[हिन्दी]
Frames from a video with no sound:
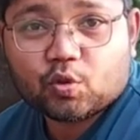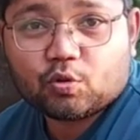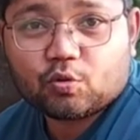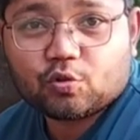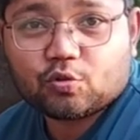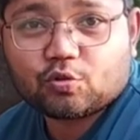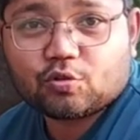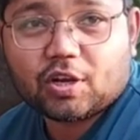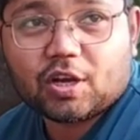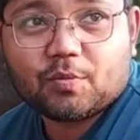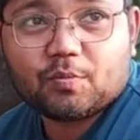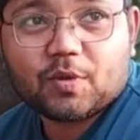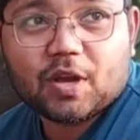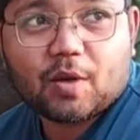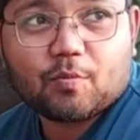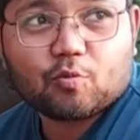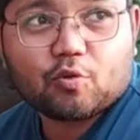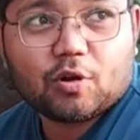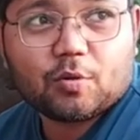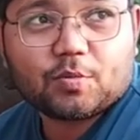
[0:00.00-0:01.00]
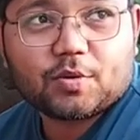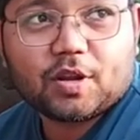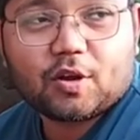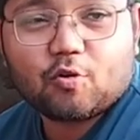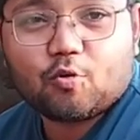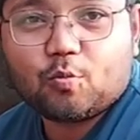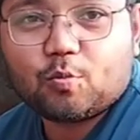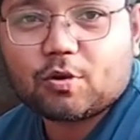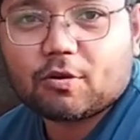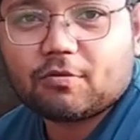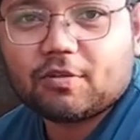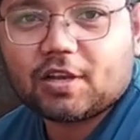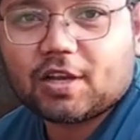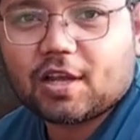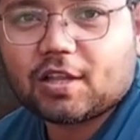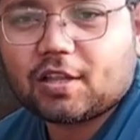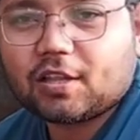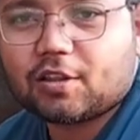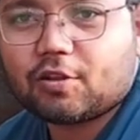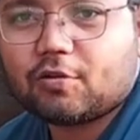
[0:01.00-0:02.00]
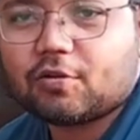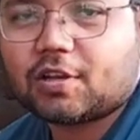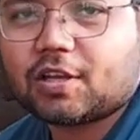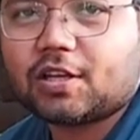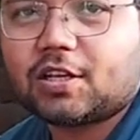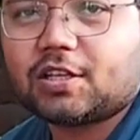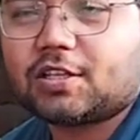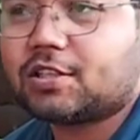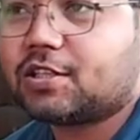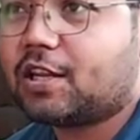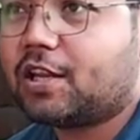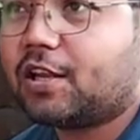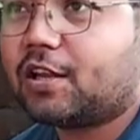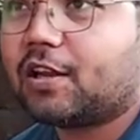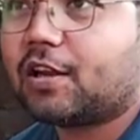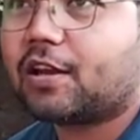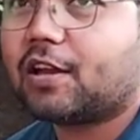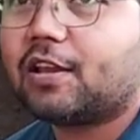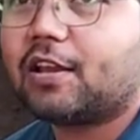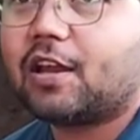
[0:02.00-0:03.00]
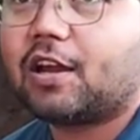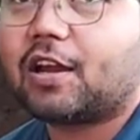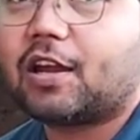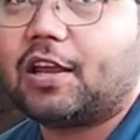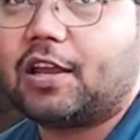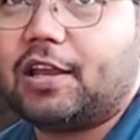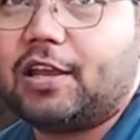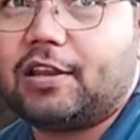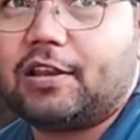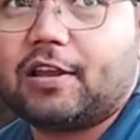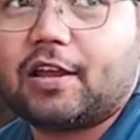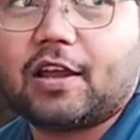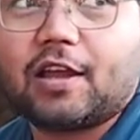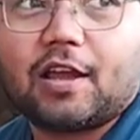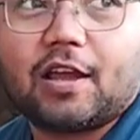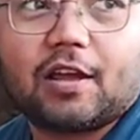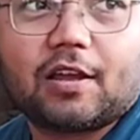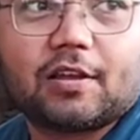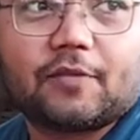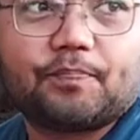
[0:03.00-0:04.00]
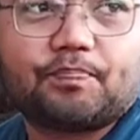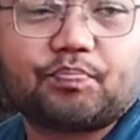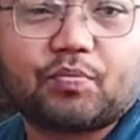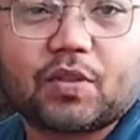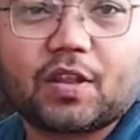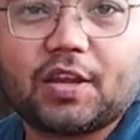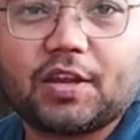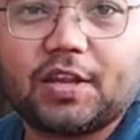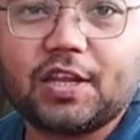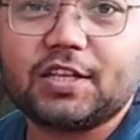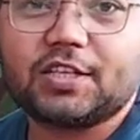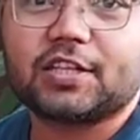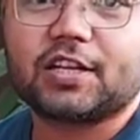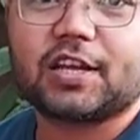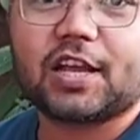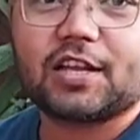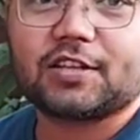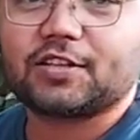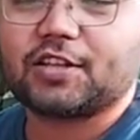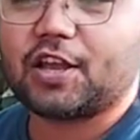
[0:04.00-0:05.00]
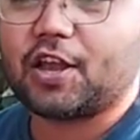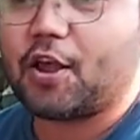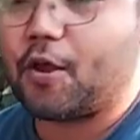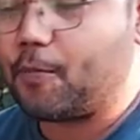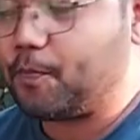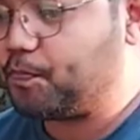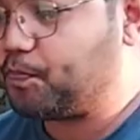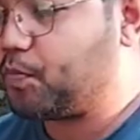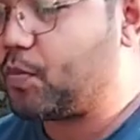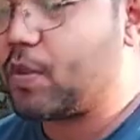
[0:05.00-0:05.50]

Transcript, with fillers: तो दोस्तों अब मैं आपको अपना होम टाउन दिखा देता हूँ कि किस तरीके का यहाँ का एरिया है नेचर कैसा है